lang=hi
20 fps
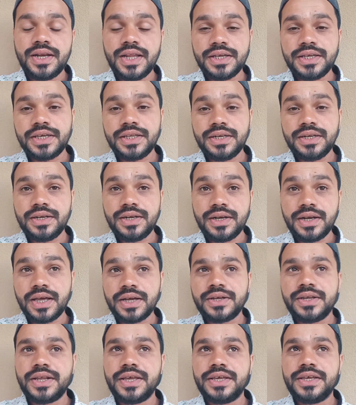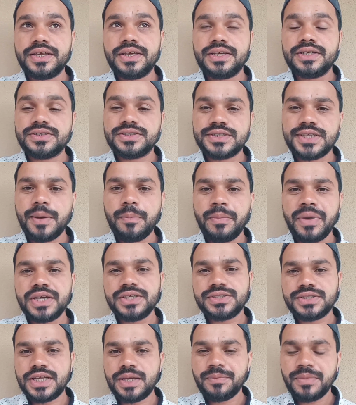लेकिन लग रहे हैं स्टेप
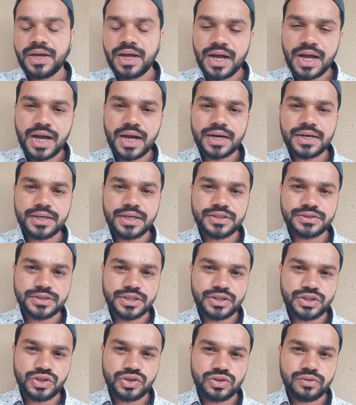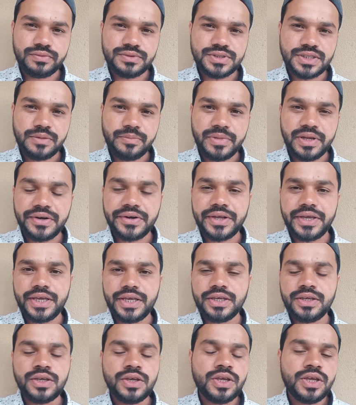बाय स्टेप हर नेशनलिटी को वीज़े मिल रहे
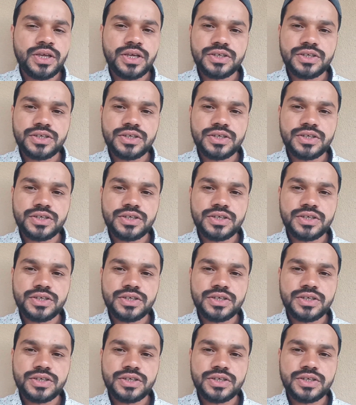हैं